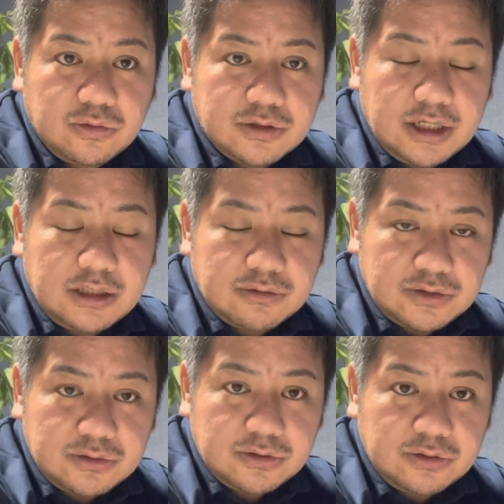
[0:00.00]
を整理をす
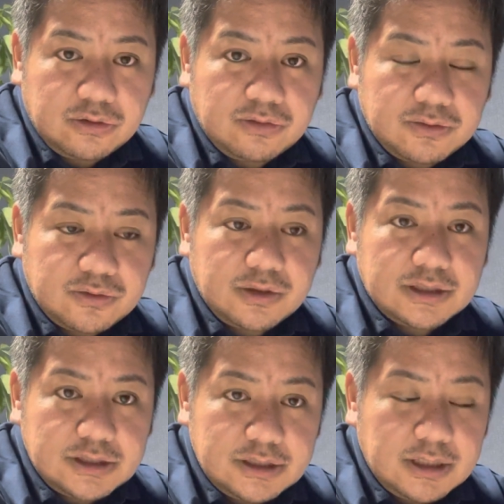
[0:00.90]
るっていうこともそうだ
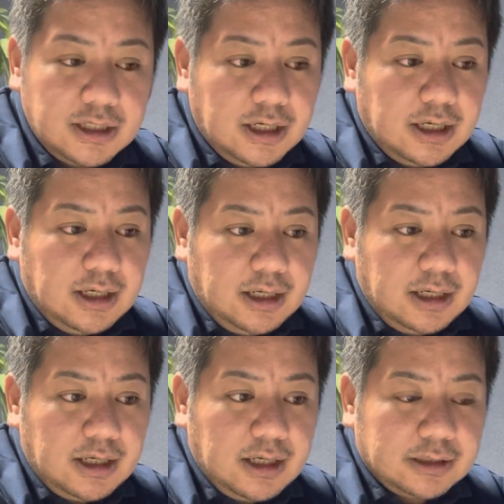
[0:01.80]
し、
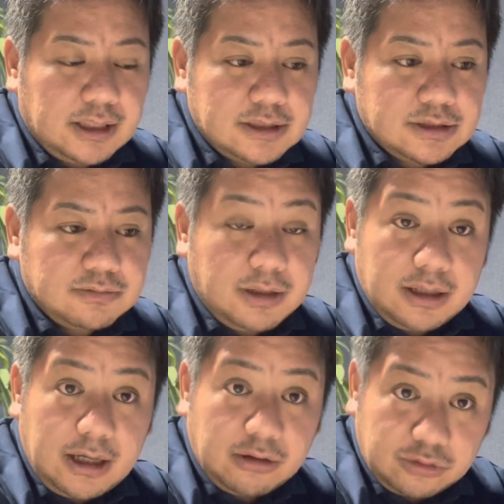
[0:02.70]
えー、新しく、
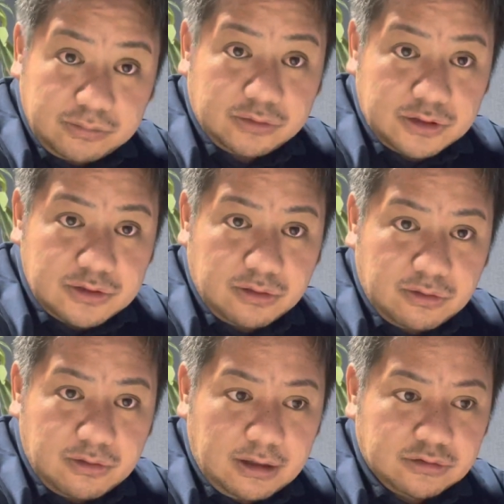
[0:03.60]
まあ、アウトプットですねこ
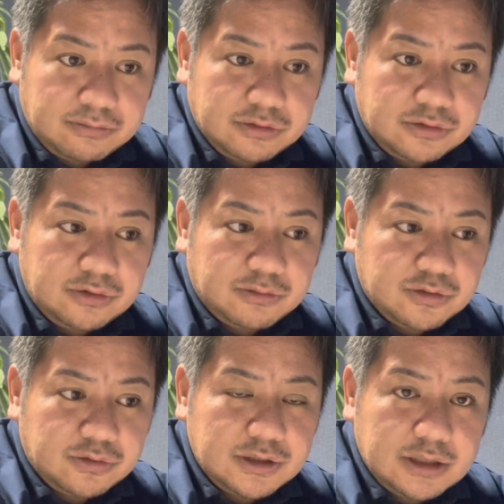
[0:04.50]
れはアウトプットも
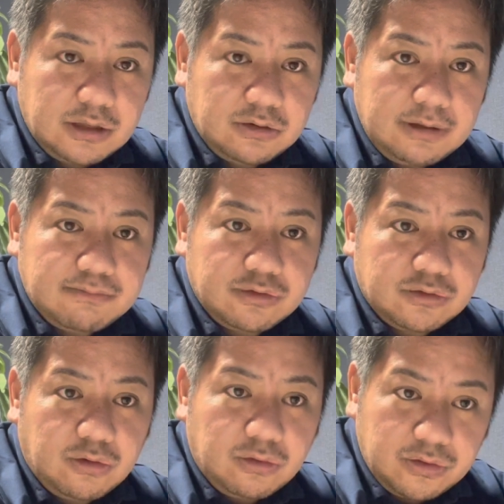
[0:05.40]
そうですけど
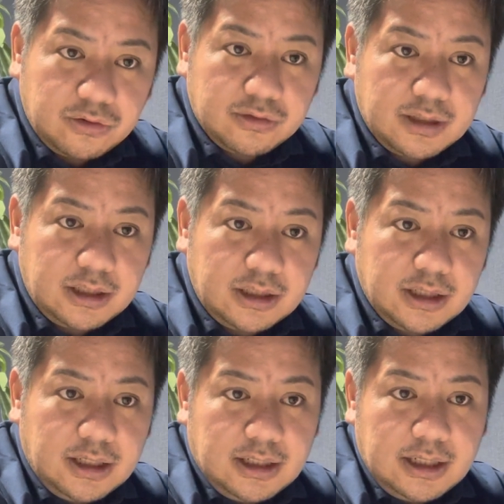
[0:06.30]
インプット本を読んだり
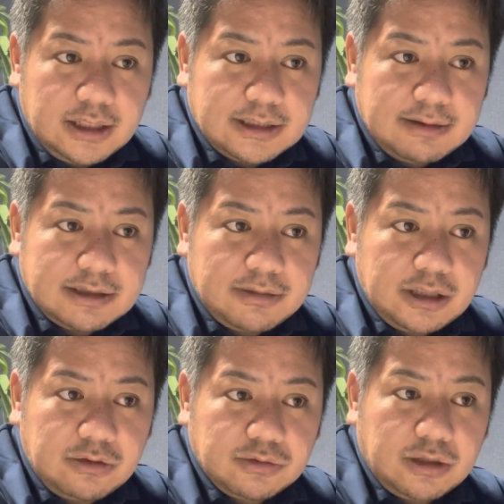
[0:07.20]
さまざまな
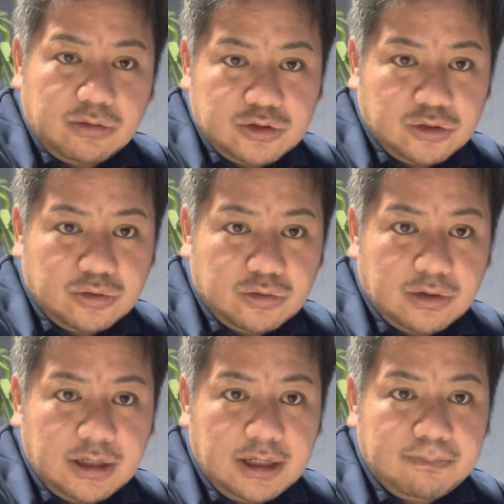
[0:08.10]
いろんなこう情報
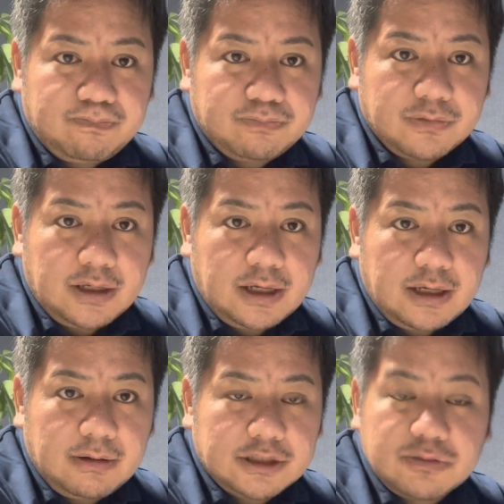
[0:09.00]
から、
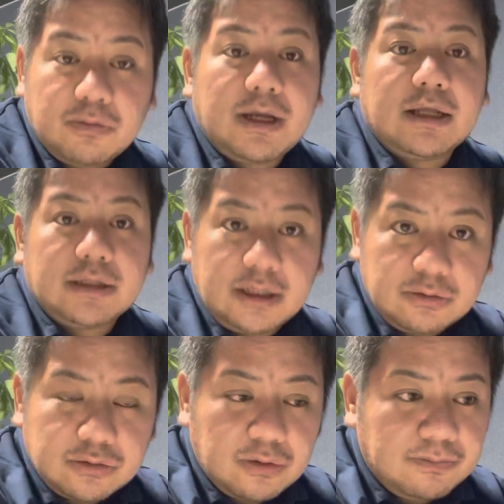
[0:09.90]
えー、私も学んでいる
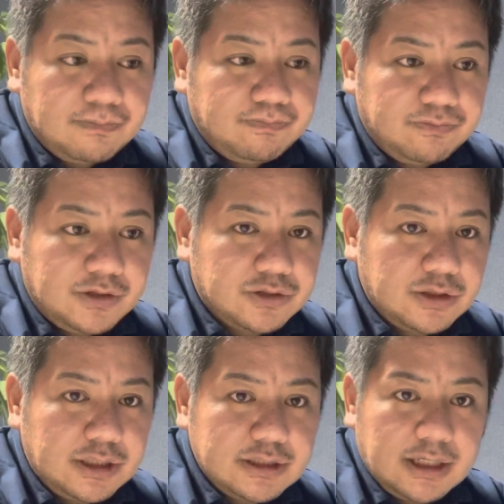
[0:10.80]
とでそれ
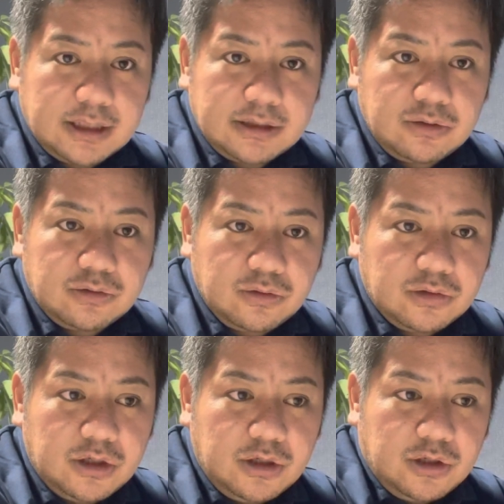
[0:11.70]
はなぜかっていう
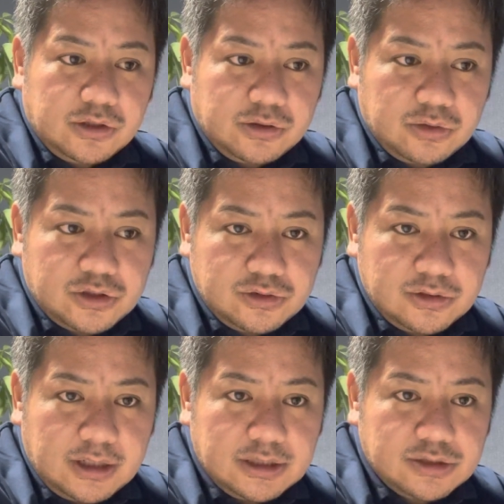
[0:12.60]
とその瞬
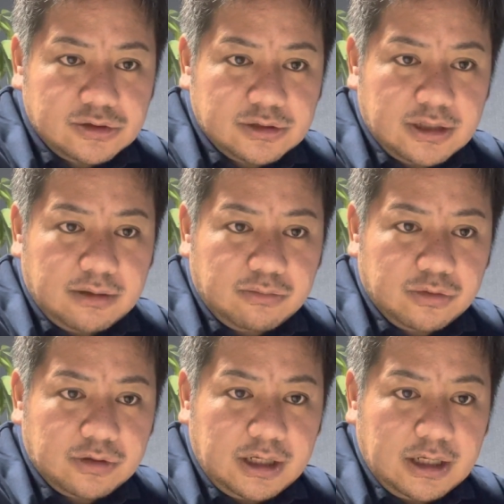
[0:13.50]
間瞬間
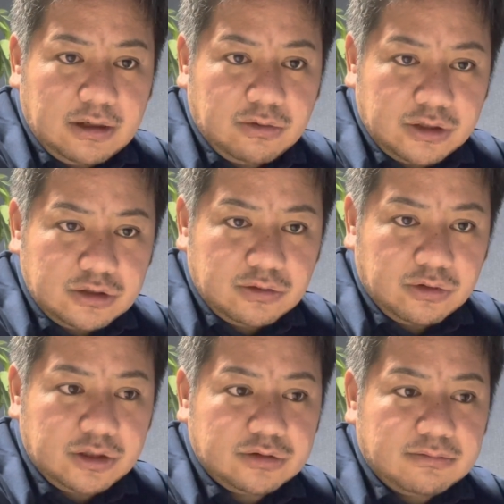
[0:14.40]
問題が起きる
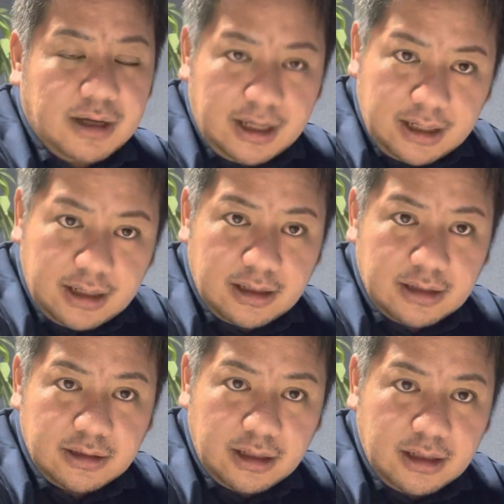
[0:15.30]
起きる前
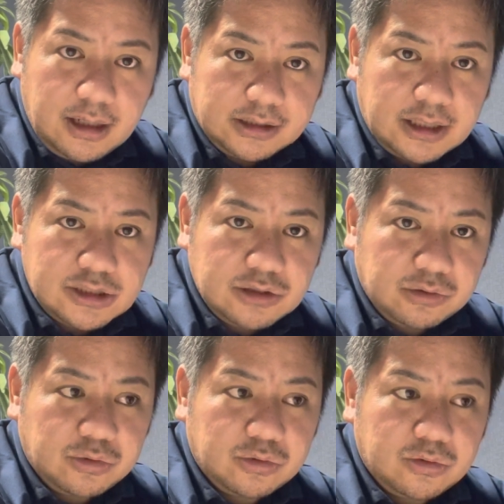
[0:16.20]
ね、新しいこ
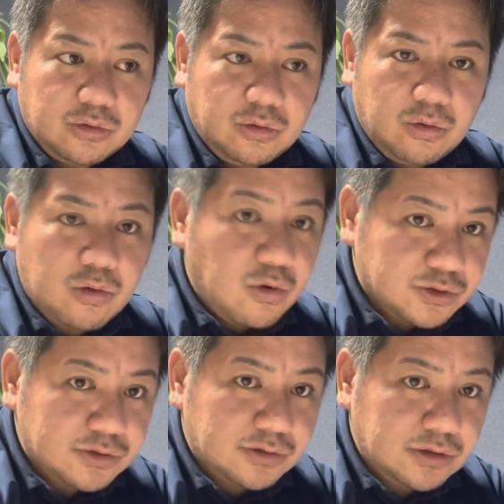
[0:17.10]
とを起こ
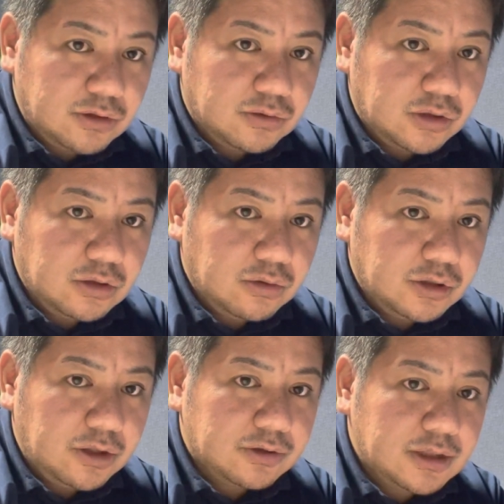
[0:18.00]
すっていう時におい
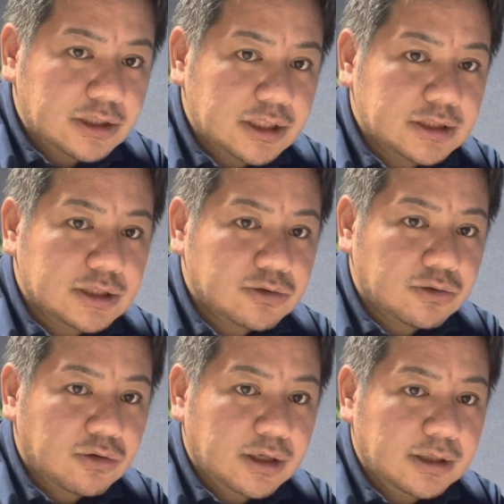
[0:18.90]
ての適切な状
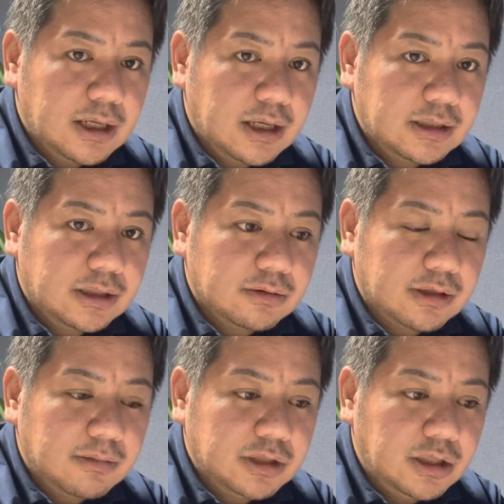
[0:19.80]
況判断ができる
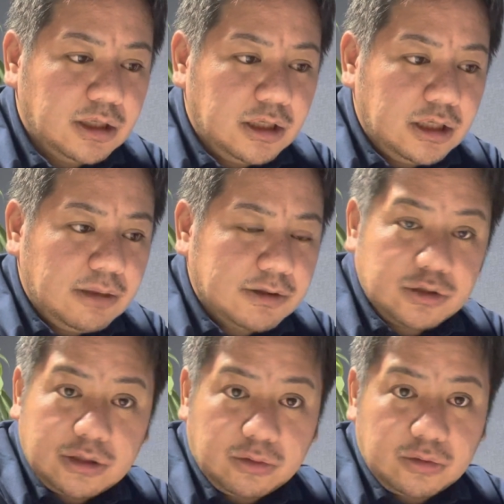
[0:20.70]
ために、まあ、そう
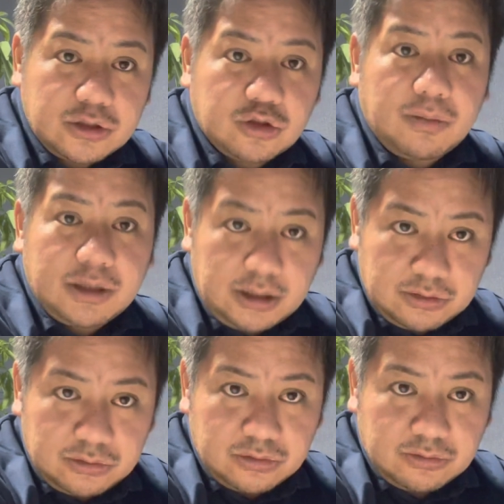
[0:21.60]
いったことに努めている
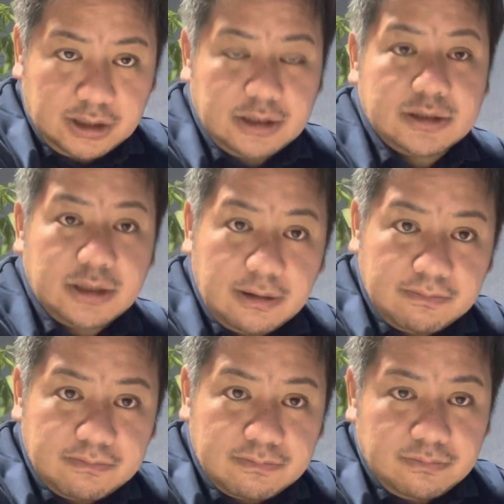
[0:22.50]
わけですね。
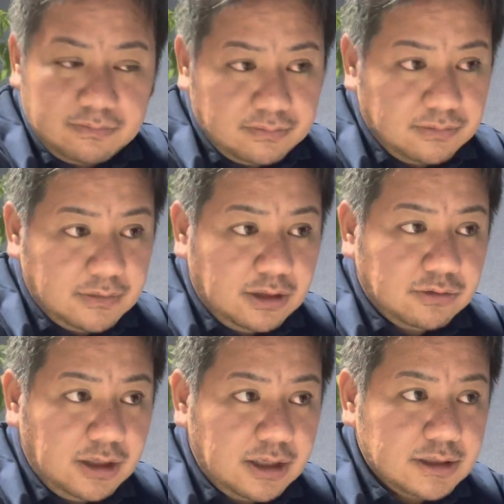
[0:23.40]
うん、なの
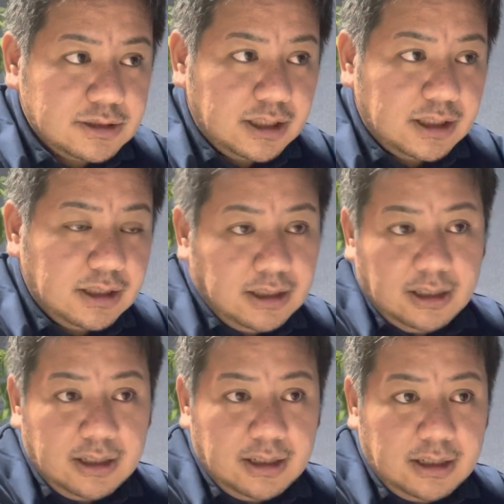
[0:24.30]
でじゃあ、
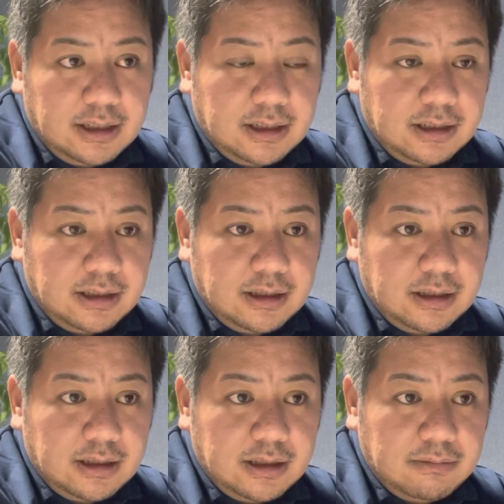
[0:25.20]

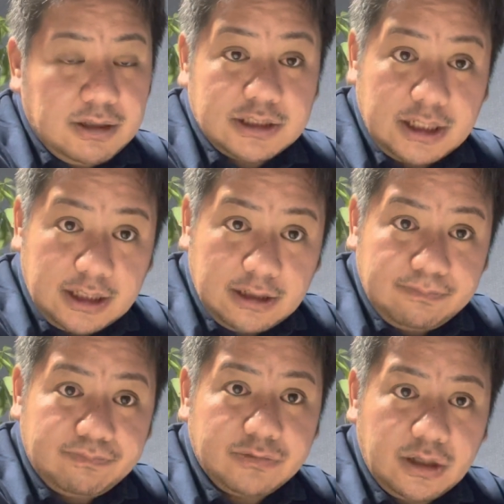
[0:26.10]
え皆さんが
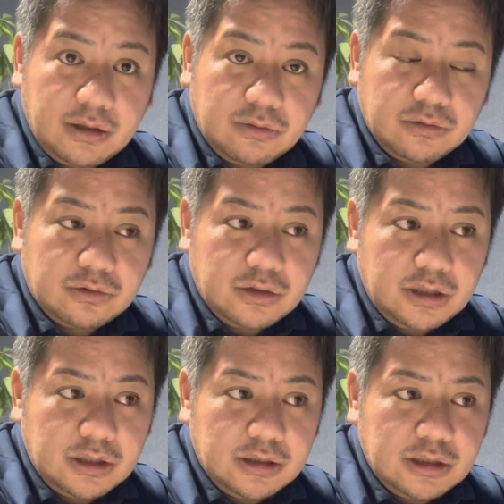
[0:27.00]
ね、本当
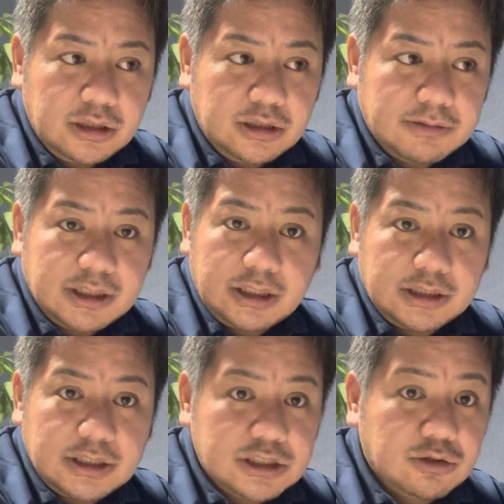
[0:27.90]
に、えーまあ、さっき言っ
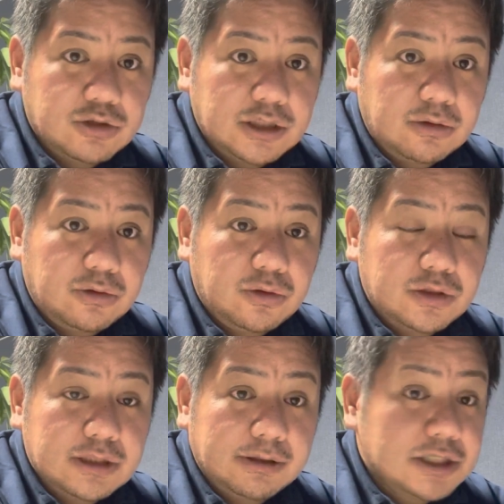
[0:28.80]
たじゃ指導者との両
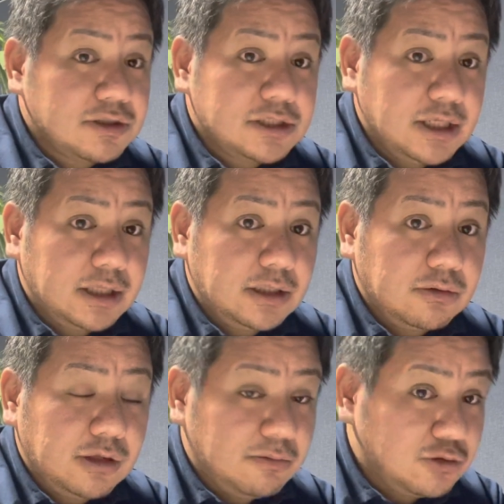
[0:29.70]
立は私はしないって
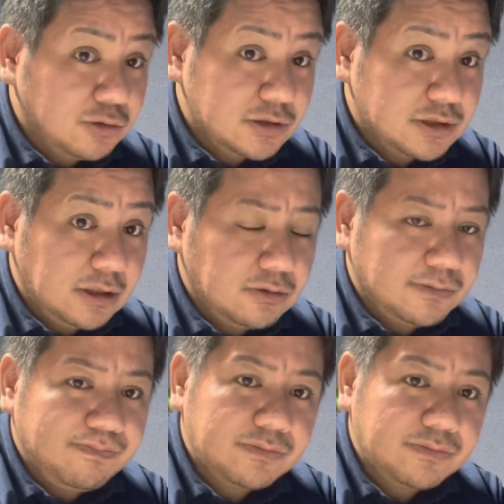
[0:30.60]
言ったのもそうですけど、